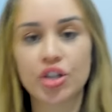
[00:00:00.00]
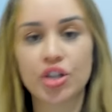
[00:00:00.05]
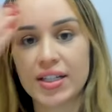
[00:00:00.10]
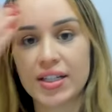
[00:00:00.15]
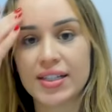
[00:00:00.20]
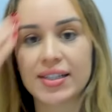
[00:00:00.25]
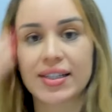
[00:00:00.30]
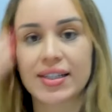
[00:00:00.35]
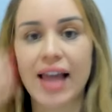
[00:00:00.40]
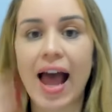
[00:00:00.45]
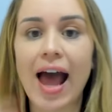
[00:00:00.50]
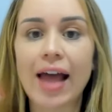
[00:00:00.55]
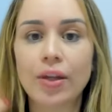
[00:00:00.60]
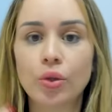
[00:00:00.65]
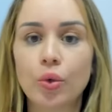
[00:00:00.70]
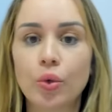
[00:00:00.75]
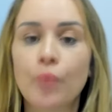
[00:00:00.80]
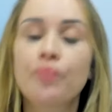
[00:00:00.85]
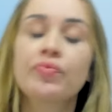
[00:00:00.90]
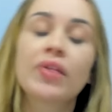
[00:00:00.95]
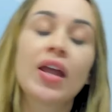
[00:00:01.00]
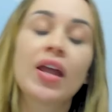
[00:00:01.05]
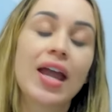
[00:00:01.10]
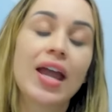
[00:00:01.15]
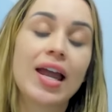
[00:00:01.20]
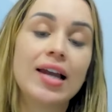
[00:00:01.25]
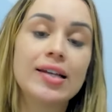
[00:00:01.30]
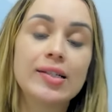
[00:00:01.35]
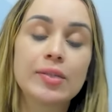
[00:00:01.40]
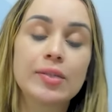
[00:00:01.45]
de Estado,
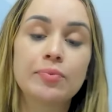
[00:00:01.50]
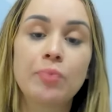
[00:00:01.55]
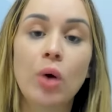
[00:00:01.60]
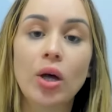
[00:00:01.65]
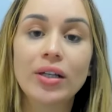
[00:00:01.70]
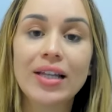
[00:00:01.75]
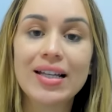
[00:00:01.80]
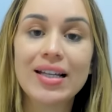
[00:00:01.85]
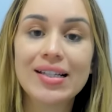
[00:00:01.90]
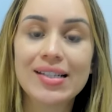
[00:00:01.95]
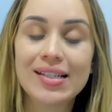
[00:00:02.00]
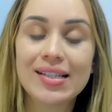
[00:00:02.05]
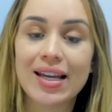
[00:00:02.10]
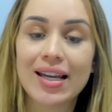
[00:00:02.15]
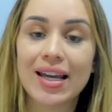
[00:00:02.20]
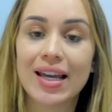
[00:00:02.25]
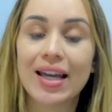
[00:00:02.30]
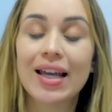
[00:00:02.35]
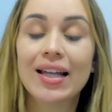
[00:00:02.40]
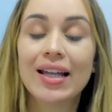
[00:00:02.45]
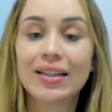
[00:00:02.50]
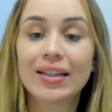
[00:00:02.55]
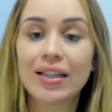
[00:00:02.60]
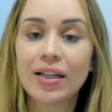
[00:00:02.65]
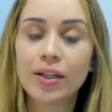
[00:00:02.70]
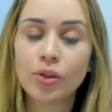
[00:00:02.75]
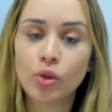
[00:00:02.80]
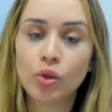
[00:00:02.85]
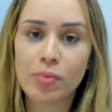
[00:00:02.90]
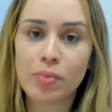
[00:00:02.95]
eles podem ser
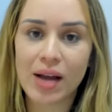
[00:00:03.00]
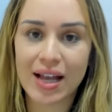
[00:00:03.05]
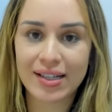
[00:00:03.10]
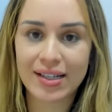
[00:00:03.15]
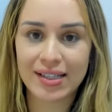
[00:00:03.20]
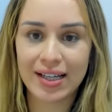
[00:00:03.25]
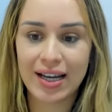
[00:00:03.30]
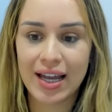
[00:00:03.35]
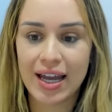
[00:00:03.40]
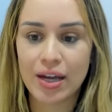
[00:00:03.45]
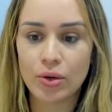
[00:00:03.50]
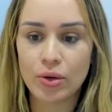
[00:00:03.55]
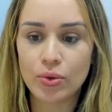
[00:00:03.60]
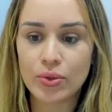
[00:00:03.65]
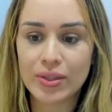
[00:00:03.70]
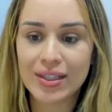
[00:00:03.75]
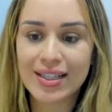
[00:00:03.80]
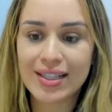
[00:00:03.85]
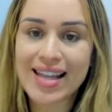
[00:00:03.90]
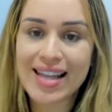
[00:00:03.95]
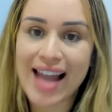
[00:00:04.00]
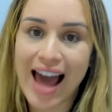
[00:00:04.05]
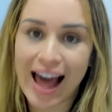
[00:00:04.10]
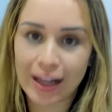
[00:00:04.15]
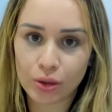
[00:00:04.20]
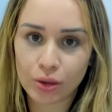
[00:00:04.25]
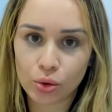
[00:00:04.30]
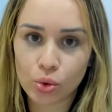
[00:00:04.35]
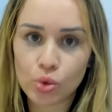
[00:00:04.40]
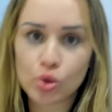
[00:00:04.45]
tanto brasileiros
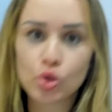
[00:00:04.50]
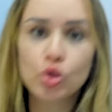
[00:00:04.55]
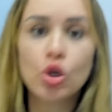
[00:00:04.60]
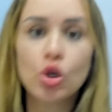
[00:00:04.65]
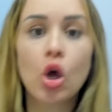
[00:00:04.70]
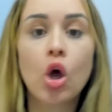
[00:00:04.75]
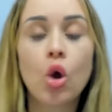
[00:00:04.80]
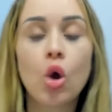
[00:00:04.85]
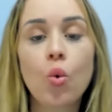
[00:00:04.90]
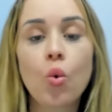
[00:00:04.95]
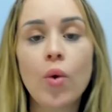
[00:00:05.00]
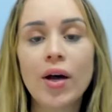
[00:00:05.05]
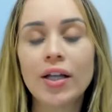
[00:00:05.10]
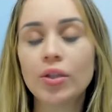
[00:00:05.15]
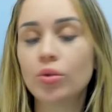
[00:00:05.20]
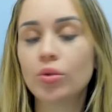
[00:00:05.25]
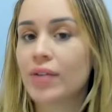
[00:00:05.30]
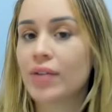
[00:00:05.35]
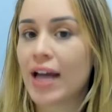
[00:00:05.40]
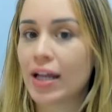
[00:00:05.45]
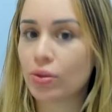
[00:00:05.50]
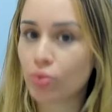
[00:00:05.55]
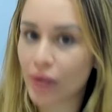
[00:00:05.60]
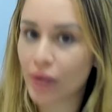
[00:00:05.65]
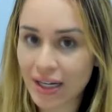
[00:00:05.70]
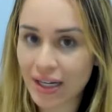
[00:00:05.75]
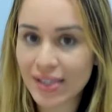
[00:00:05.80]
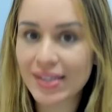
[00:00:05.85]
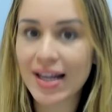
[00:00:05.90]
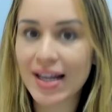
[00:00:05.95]
natos quanto
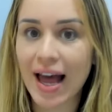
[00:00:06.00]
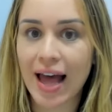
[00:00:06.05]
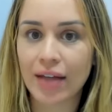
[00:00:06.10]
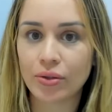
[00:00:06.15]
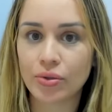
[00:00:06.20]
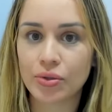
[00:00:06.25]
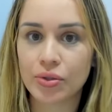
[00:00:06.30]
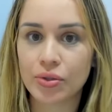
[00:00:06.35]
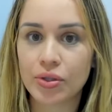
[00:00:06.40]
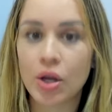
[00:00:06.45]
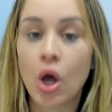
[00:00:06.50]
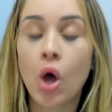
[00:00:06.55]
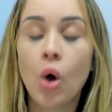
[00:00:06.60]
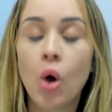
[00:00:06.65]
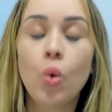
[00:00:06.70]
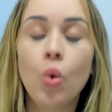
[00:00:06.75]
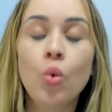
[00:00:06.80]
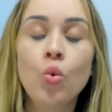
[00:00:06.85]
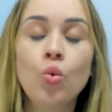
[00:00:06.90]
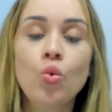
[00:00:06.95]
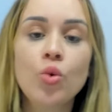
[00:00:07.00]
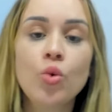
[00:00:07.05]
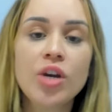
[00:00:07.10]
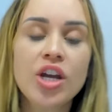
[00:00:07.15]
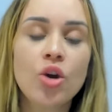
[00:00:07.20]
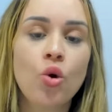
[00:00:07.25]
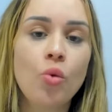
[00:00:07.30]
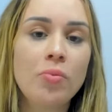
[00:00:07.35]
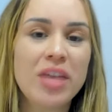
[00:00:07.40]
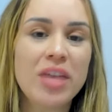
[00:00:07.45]
naturalizados. O
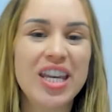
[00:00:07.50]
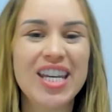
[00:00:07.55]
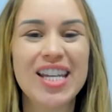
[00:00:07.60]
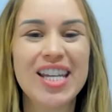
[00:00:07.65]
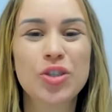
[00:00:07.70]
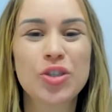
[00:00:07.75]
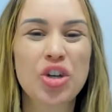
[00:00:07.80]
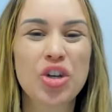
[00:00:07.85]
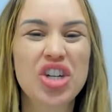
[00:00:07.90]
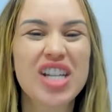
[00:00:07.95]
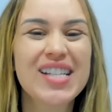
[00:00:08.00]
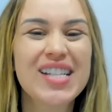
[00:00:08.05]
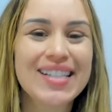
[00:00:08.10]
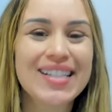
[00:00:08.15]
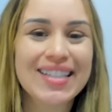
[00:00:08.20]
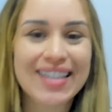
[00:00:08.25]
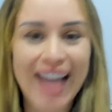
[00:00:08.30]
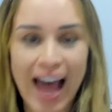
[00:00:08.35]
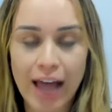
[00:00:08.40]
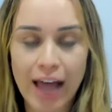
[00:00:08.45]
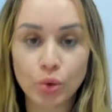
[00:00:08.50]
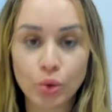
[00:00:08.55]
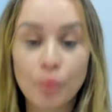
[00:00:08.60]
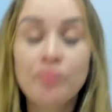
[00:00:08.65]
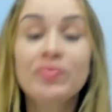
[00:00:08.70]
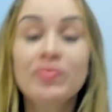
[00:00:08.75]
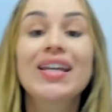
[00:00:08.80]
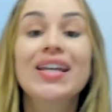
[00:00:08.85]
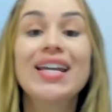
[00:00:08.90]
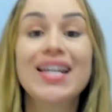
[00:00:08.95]
único ministro de
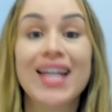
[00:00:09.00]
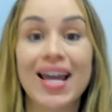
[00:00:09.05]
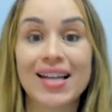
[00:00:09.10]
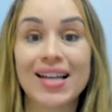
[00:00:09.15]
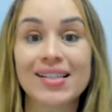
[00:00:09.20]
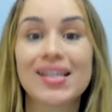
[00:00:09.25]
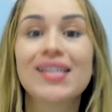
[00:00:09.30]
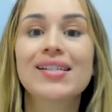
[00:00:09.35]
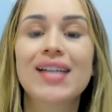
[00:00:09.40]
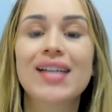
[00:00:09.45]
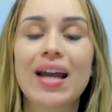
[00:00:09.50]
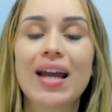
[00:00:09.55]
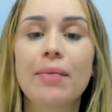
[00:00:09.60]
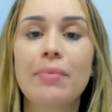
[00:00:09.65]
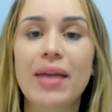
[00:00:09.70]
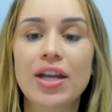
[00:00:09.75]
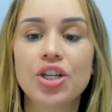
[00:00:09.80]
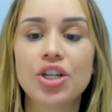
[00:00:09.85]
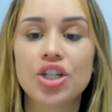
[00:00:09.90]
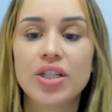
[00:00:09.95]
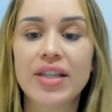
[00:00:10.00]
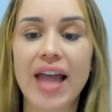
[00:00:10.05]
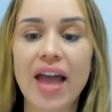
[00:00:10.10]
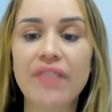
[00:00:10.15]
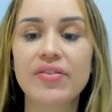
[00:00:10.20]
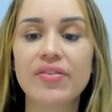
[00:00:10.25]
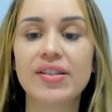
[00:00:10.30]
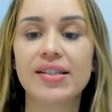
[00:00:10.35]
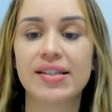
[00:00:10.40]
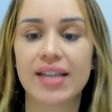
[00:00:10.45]
Estado que necessariamente
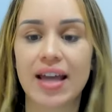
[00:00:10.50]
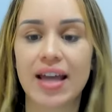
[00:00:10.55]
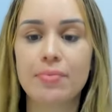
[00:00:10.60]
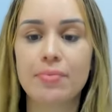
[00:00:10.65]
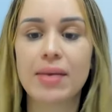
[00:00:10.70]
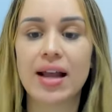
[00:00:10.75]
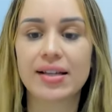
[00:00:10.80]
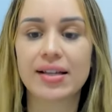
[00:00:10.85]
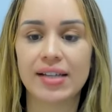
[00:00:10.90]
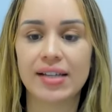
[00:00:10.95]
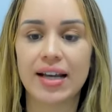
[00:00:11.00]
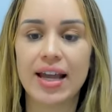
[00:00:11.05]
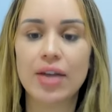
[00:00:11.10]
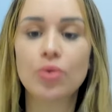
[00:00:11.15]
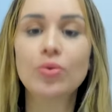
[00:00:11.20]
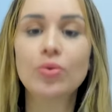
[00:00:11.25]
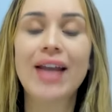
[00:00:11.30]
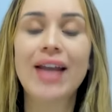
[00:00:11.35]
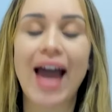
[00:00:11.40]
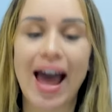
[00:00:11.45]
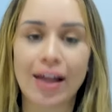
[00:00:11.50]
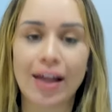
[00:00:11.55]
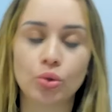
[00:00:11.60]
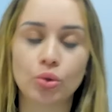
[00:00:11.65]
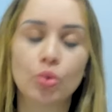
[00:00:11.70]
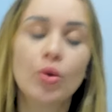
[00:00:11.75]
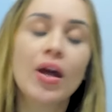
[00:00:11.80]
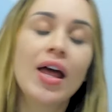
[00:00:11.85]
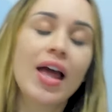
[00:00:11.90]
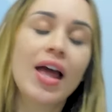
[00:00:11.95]
deve ser brasileiro
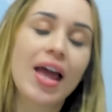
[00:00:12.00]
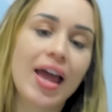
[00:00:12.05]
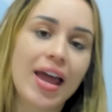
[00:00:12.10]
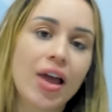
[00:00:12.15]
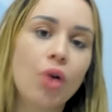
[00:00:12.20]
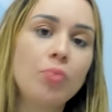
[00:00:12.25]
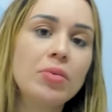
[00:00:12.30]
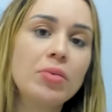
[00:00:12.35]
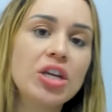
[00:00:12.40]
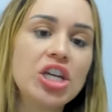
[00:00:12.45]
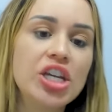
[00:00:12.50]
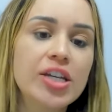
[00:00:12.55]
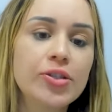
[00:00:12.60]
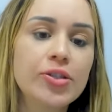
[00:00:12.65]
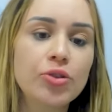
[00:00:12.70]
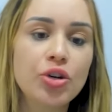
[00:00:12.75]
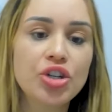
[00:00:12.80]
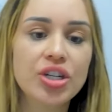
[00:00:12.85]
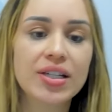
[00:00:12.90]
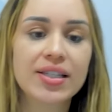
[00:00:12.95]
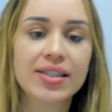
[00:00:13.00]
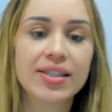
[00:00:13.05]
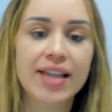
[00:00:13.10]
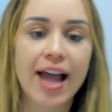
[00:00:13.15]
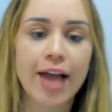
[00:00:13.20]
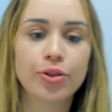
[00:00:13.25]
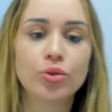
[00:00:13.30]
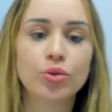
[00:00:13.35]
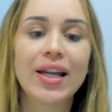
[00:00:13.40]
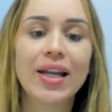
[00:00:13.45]
nato é o ministro de
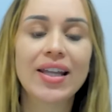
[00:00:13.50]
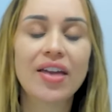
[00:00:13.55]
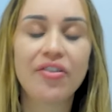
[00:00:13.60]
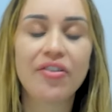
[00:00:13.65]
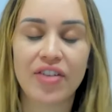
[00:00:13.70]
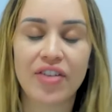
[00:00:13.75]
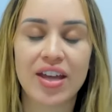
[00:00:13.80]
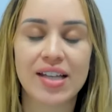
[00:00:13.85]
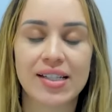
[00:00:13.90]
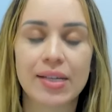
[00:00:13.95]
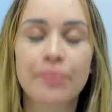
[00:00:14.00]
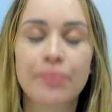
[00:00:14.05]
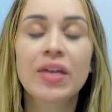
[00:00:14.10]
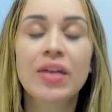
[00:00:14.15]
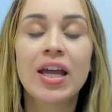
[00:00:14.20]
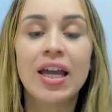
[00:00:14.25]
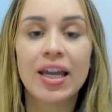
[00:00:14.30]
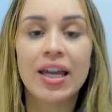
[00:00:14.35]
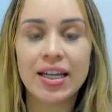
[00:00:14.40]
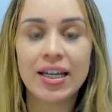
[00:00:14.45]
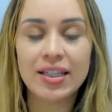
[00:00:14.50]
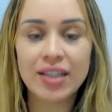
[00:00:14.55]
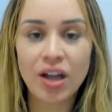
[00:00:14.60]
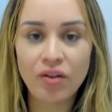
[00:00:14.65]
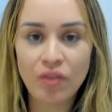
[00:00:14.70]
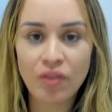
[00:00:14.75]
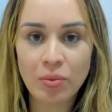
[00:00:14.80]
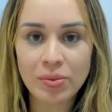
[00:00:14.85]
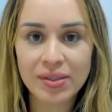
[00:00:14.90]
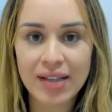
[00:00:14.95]
Estado da Defesa.
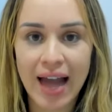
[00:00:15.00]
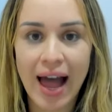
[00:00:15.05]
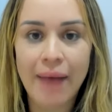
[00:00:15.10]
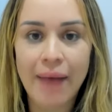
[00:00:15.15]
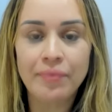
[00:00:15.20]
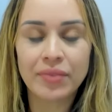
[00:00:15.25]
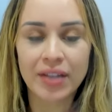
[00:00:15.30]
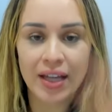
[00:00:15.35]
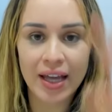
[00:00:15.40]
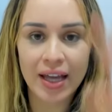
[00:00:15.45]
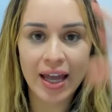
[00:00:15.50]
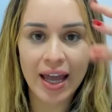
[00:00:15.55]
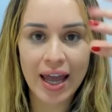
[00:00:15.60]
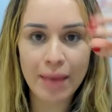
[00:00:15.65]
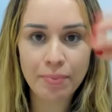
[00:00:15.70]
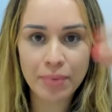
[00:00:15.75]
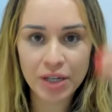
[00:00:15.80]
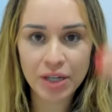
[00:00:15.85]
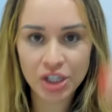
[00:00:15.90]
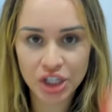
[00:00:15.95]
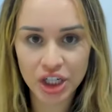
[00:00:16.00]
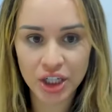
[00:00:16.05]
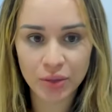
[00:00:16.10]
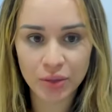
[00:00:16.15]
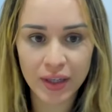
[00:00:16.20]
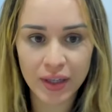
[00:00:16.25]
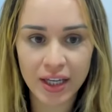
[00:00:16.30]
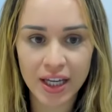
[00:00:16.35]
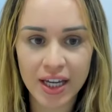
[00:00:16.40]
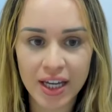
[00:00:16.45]
Então vamos lá,
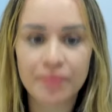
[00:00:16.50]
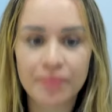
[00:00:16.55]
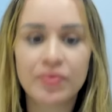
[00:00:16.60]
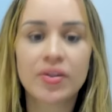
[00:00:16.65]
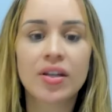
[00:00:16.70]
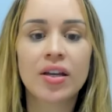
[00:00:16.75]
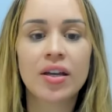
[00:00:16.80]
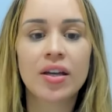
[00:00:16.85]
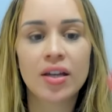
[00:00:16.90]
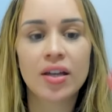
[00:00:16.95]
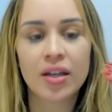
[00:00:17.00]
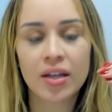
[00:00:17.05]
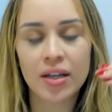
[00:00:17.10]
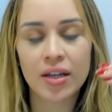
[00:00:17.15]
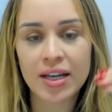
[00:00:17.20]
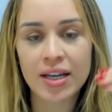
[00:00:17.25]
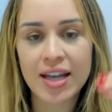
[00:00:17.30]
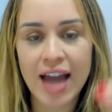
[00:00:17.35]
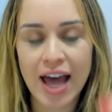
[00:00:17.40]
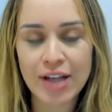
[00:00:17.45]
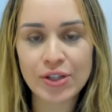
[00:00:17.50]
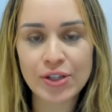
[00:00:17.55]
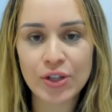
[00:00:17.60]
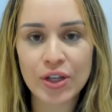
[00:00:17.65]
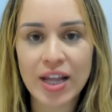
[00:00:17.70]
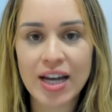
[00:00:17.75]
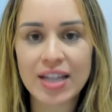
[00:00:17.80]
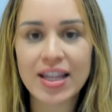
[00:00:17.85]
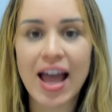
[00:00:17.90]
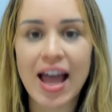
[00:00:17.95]
repetindo aqui
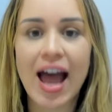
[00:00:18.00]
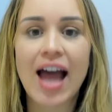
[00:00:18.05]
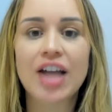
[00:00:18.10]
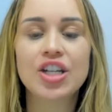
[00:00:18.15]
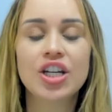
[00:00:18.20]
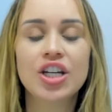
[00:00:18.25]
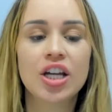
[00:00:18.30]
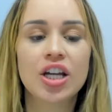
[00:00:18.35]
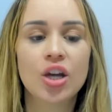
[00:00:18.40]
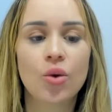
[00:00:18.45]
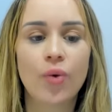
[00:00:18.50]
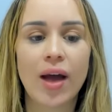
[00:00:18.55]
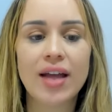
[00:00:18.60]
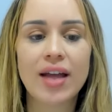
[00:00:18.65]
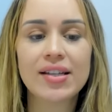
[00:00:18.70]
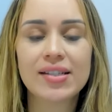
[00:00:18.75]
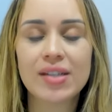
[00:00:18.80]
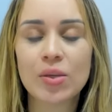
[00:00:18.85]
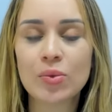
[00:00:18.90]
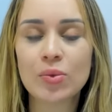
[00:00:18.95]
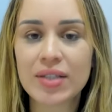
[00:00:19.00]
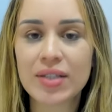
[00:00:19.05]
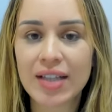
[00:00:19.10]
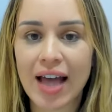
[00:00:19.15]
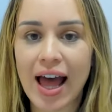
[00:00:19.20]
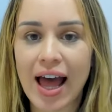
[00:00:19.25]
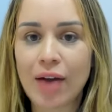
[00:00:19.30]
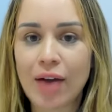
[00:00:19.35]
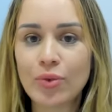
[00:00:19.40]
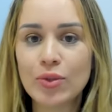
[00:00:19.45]
Nacionalidade: quais são os
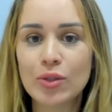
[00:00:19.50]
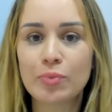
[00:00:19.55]
cargos